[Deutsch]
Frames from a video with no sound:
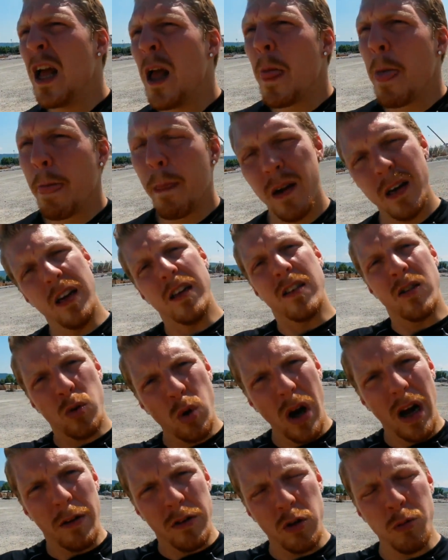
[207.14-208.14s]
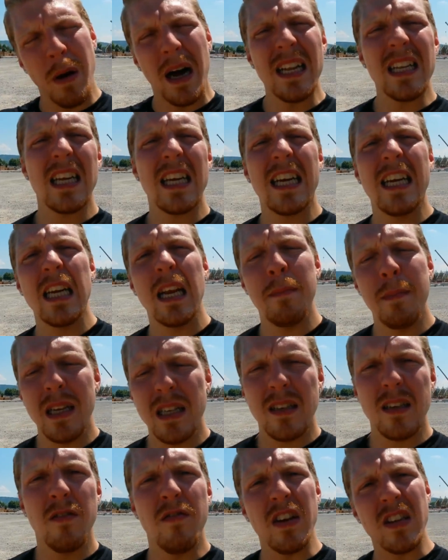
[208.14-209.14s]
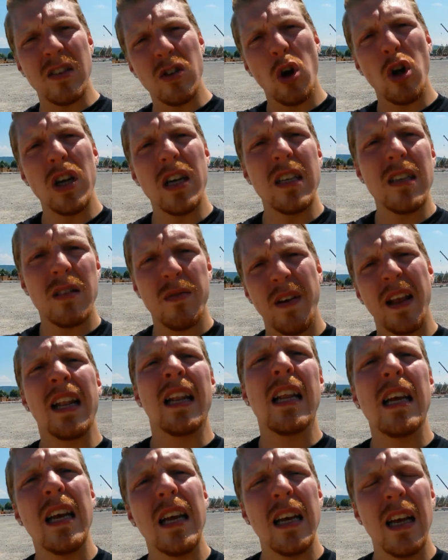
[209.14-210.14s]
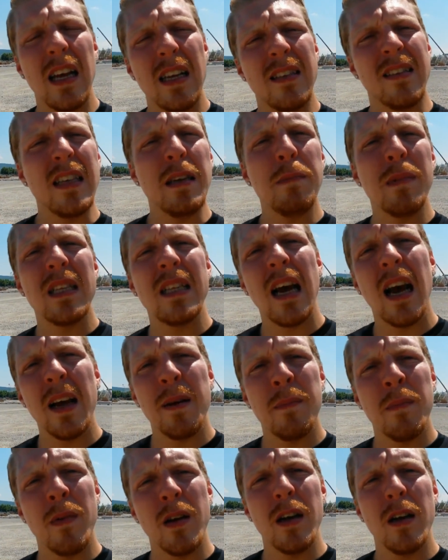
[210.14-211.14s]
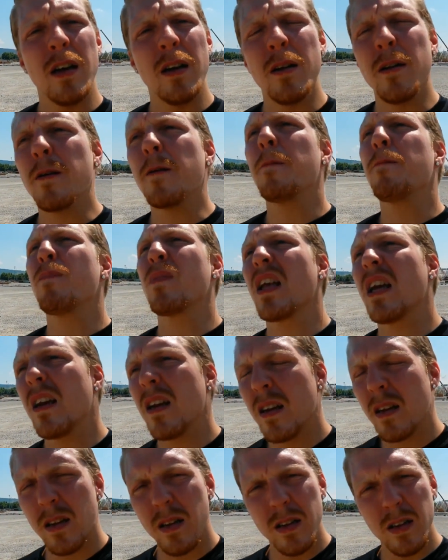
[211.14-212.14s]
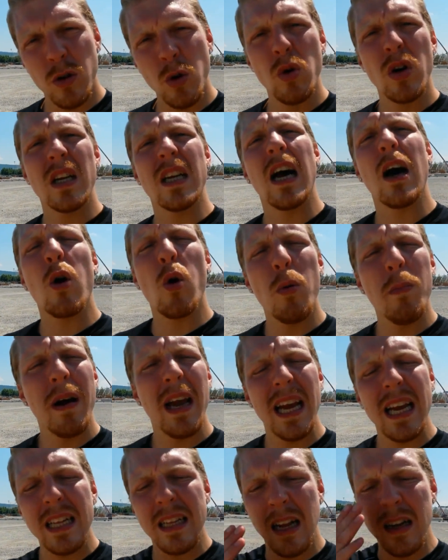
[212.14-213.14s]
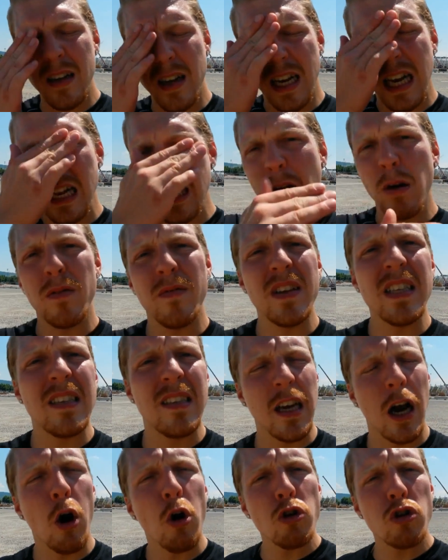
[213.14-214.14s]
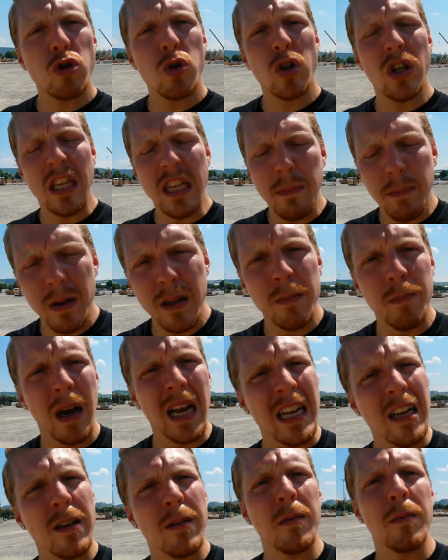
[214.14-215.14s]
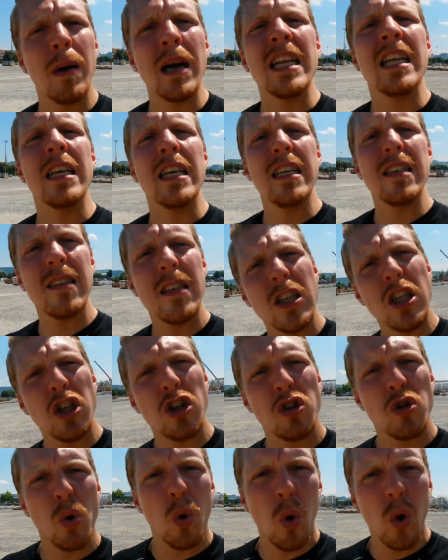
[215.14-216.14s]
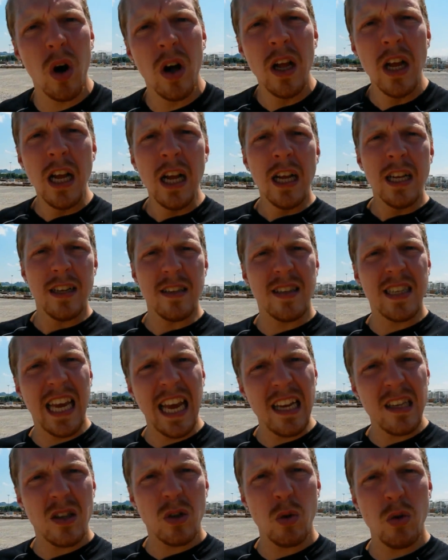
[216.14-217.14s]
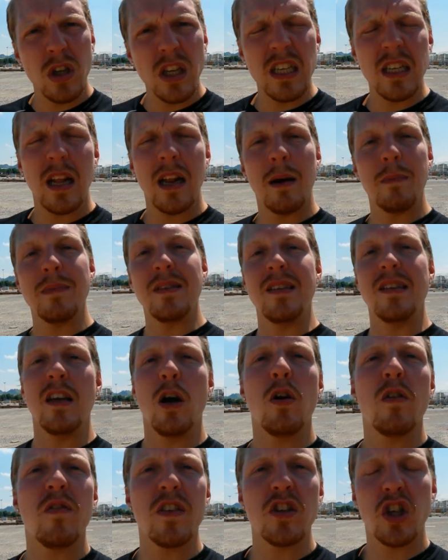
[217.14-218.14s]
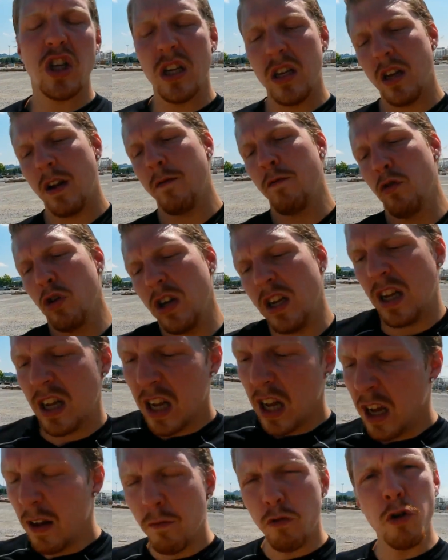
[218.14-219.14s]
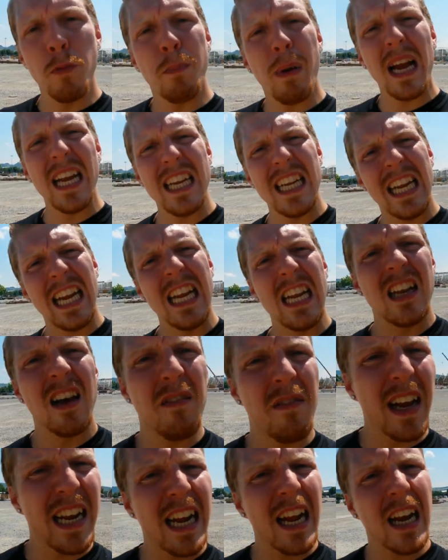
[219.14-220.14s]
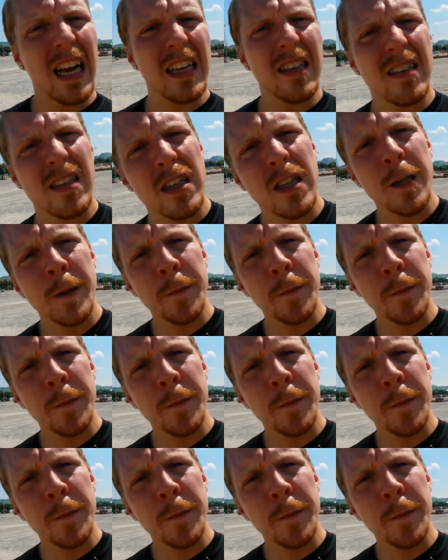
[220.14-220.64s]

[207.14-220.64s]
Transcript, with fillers: äh, zum anderen Kindermädchen, was soll das, wenn äh, sie mit deinem äh, äh Jungen da rumhängt, dann wird sie auch zur Diebin, meine, meine ist nicht so, das geht so nicht, dann haben sie sich auch verstritten, dann wurde, wurden beide Kinder weggerissen.